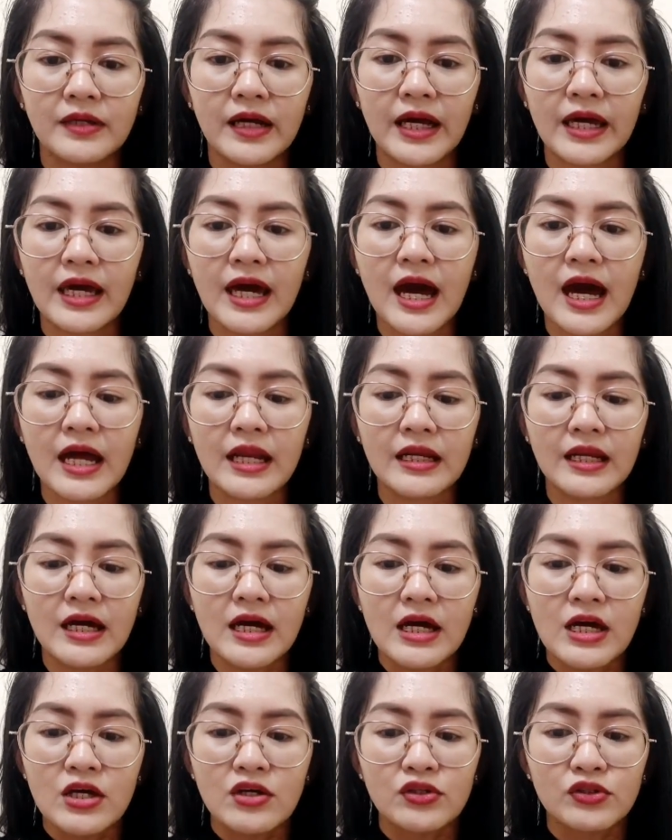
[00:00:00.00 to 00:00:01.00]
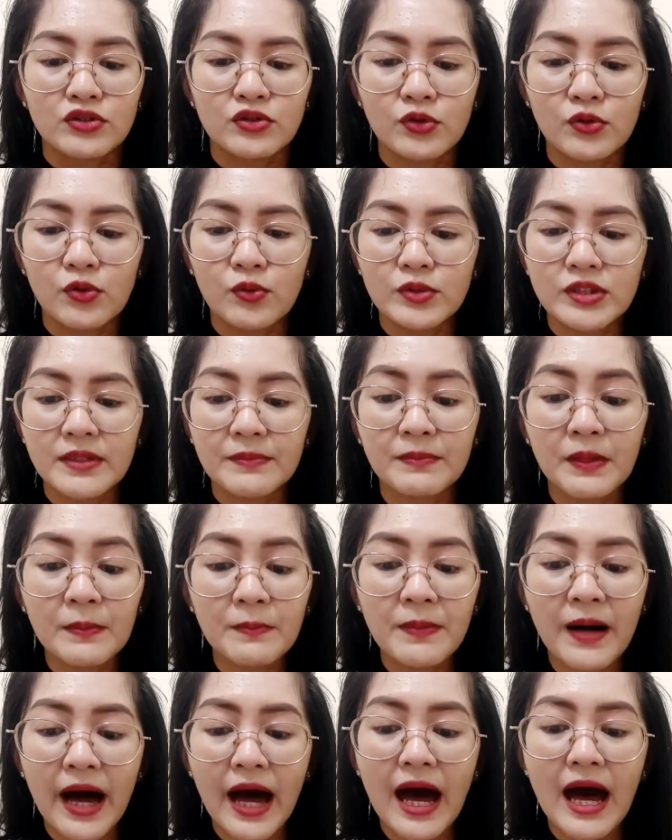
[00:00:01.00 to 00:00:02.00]
Ayan. So, sa
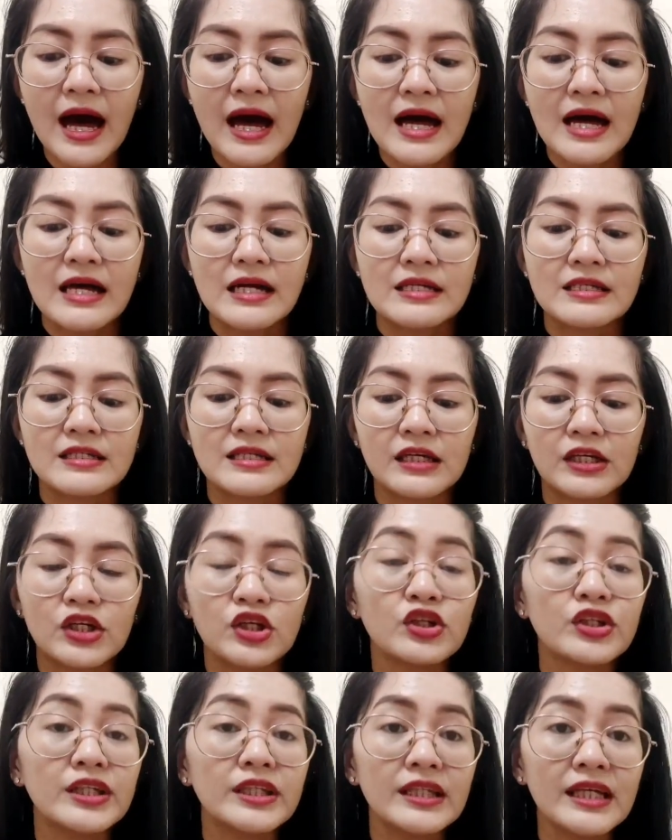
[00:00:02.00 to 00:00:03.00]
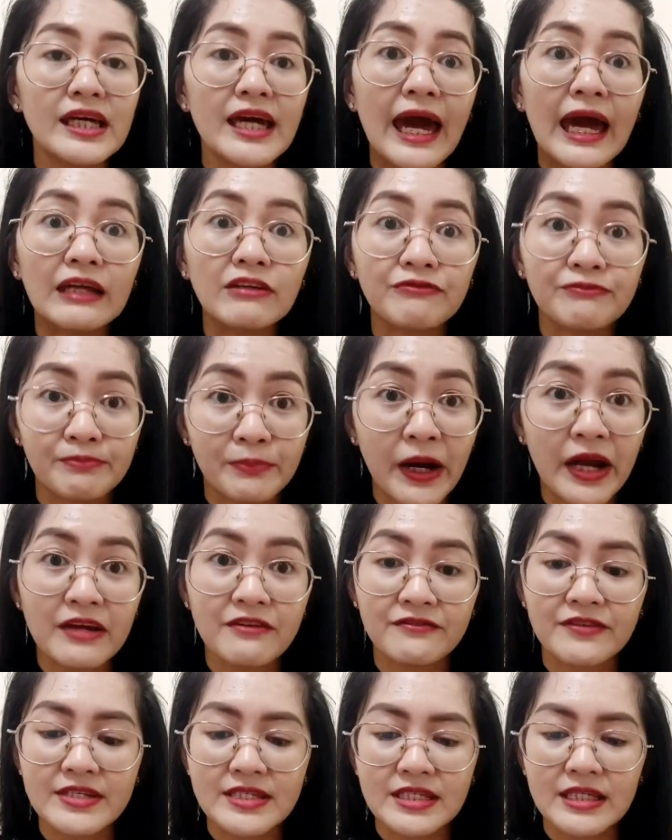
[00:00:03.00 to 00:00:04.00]
baba, Security and
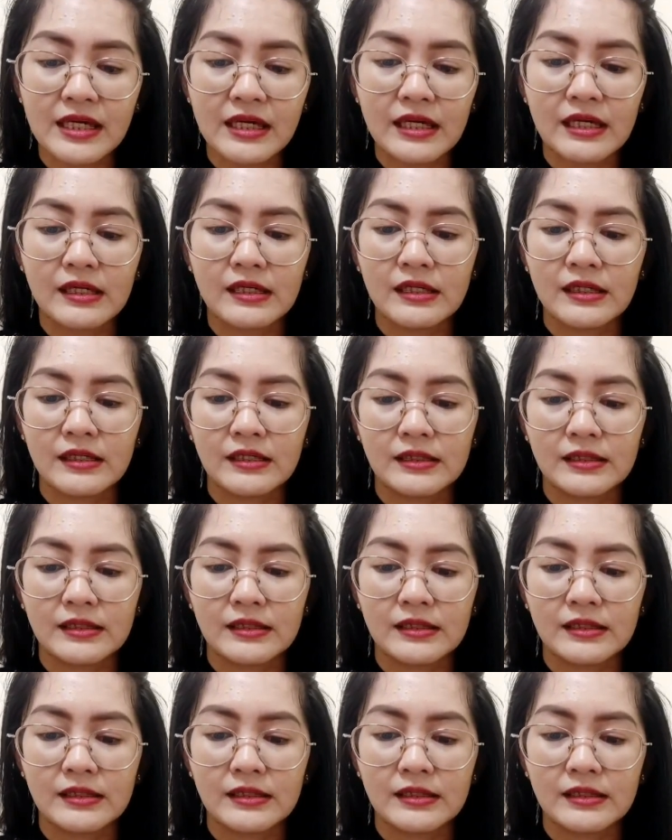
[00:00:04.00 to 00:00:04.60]
Privacy.